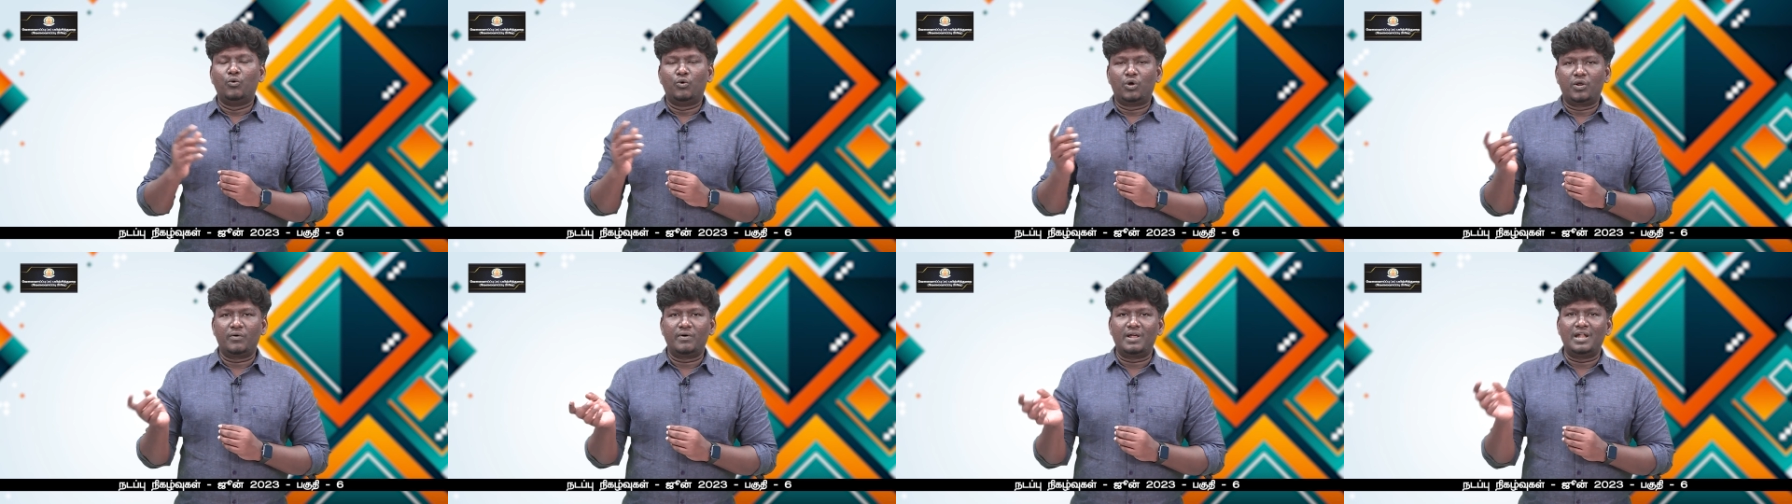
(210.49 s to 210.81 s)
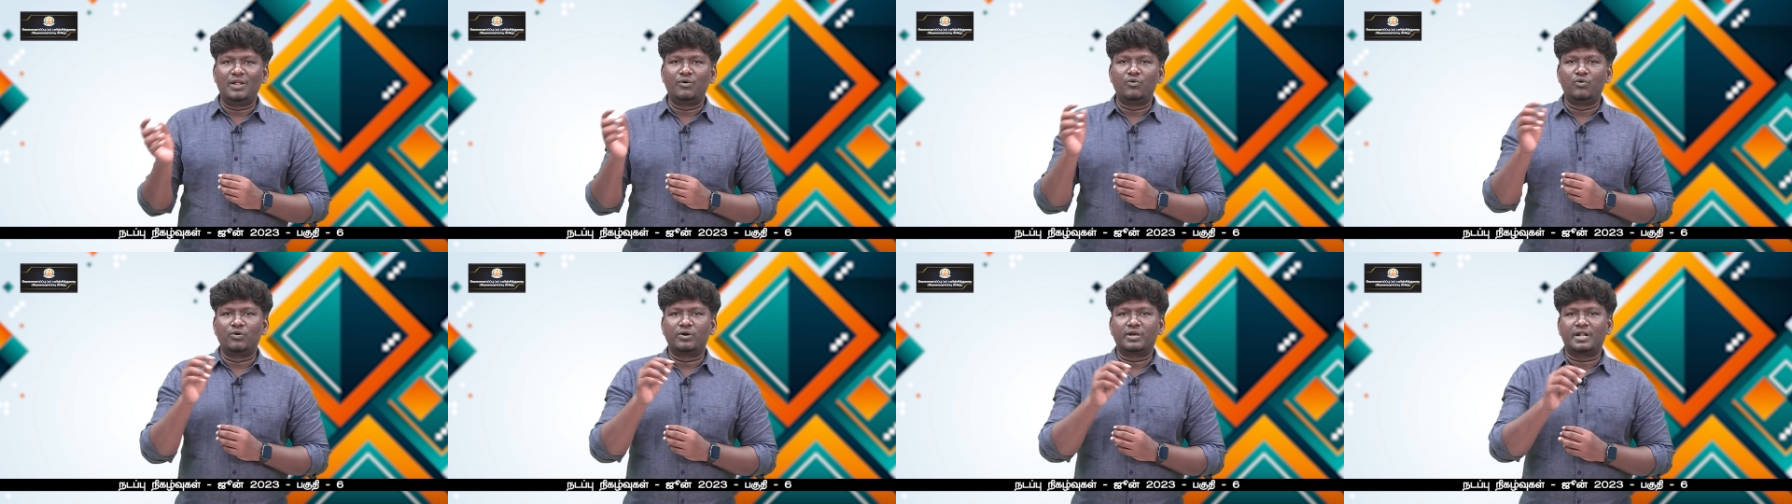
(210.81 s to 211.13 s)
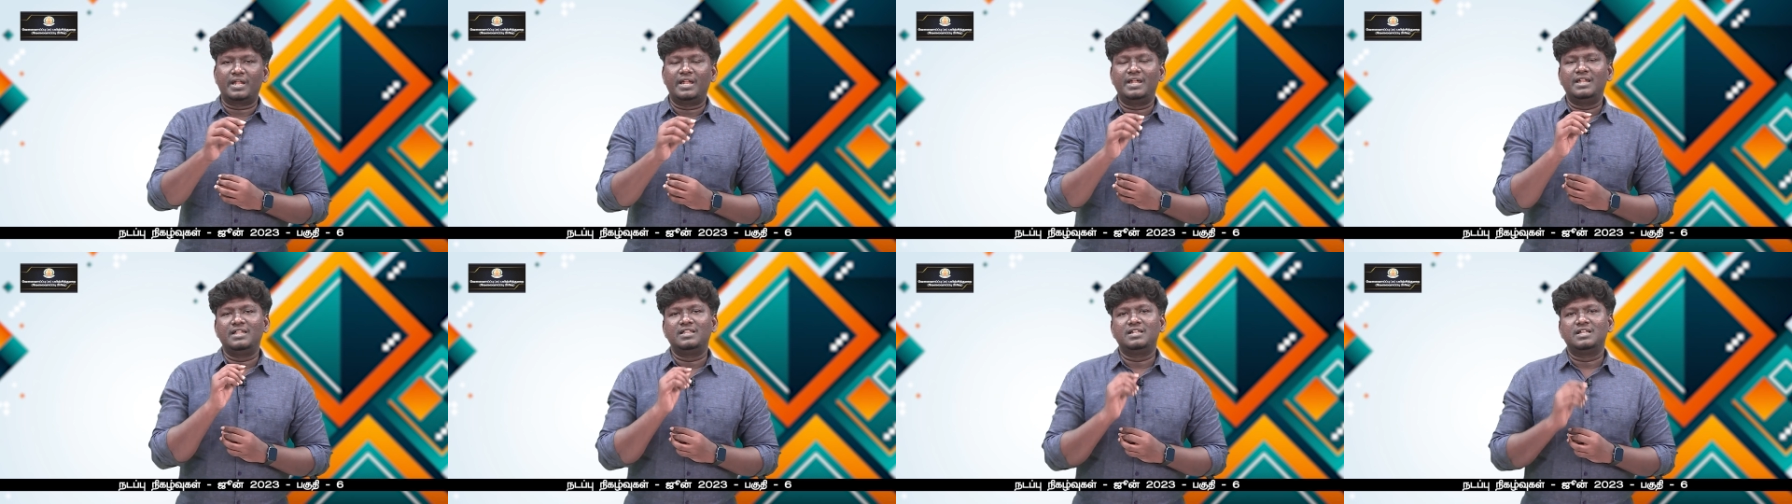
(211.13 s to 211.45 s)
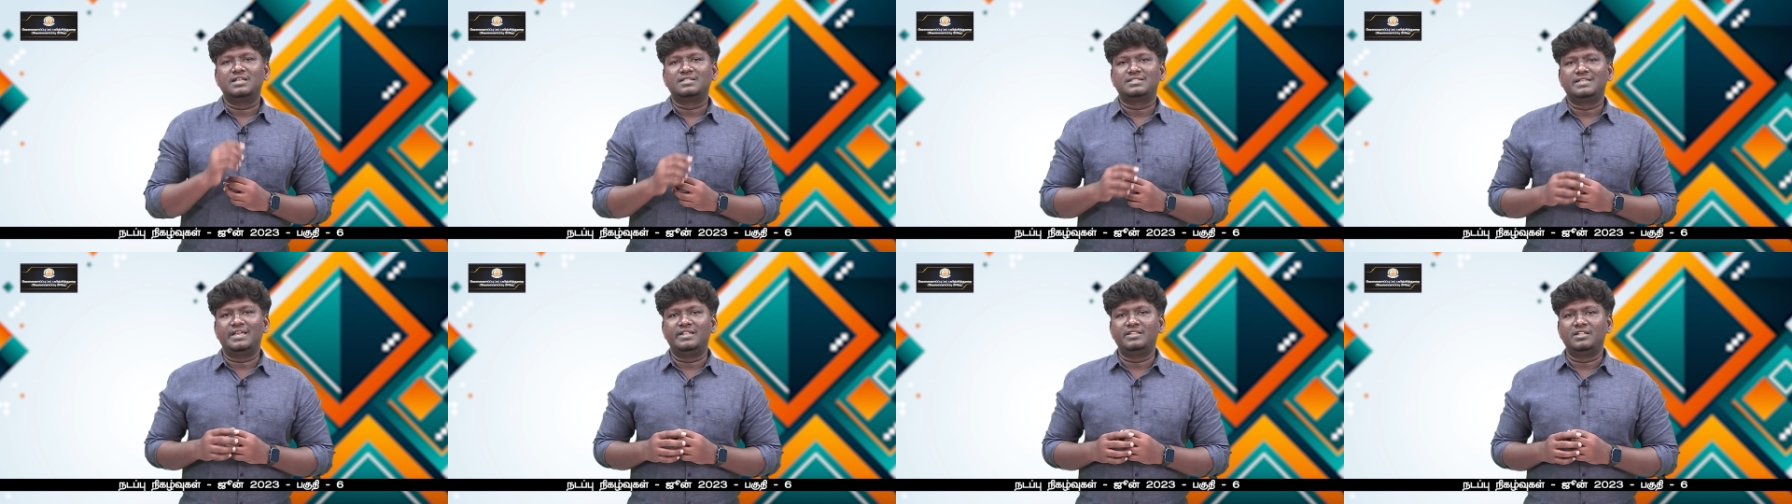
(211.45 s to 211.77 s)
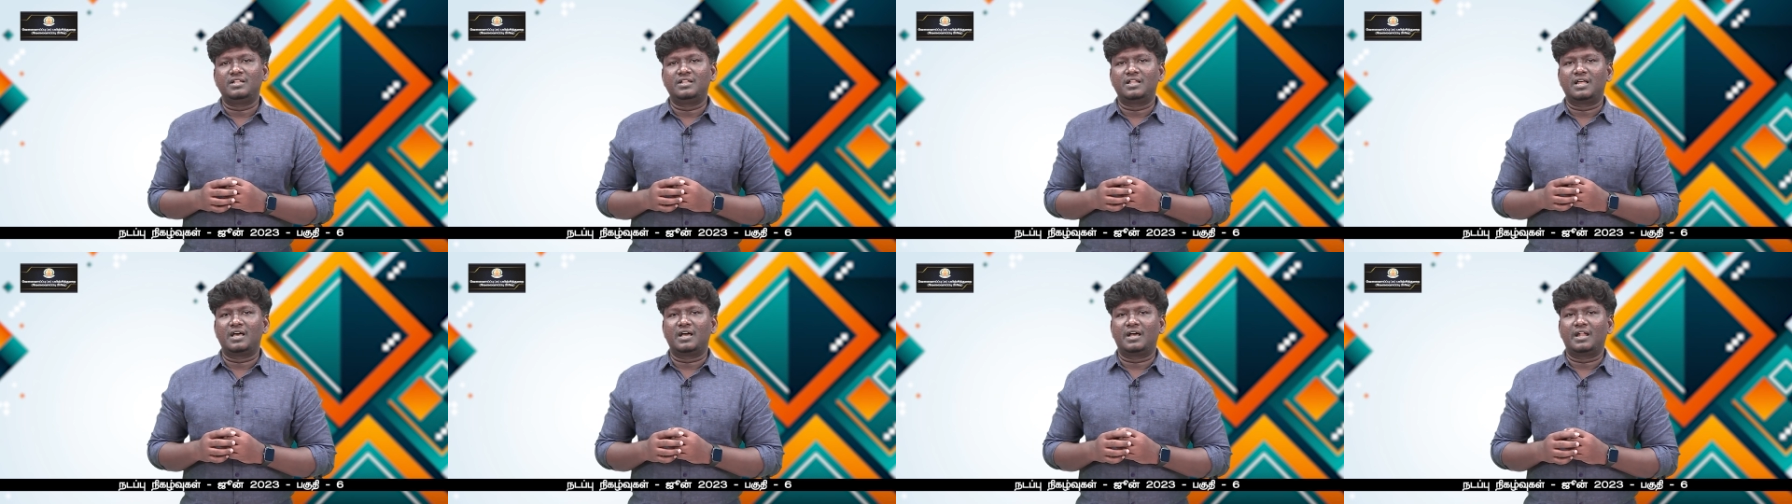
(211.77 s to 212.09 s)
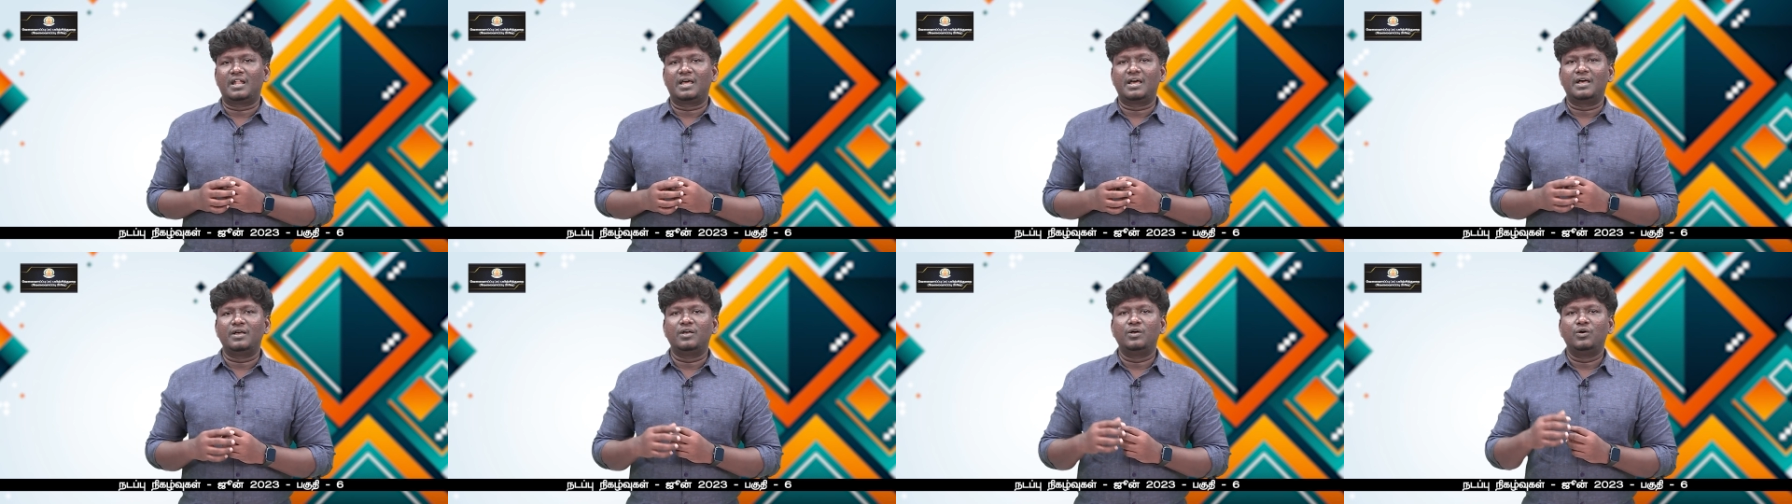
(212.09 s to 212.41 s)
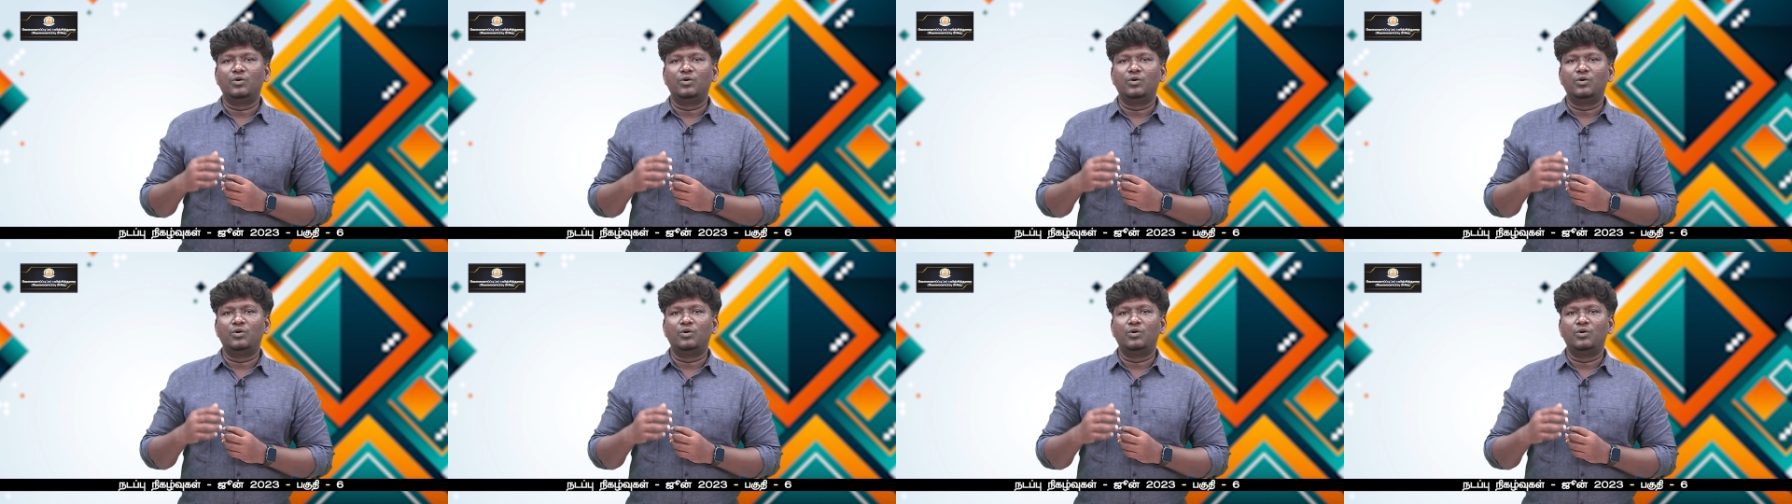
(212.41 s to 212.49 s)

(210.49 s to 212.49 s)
ஒருவேளை உக்ரைன் இதில் சேர்ந்துருந்தாங்கன்னா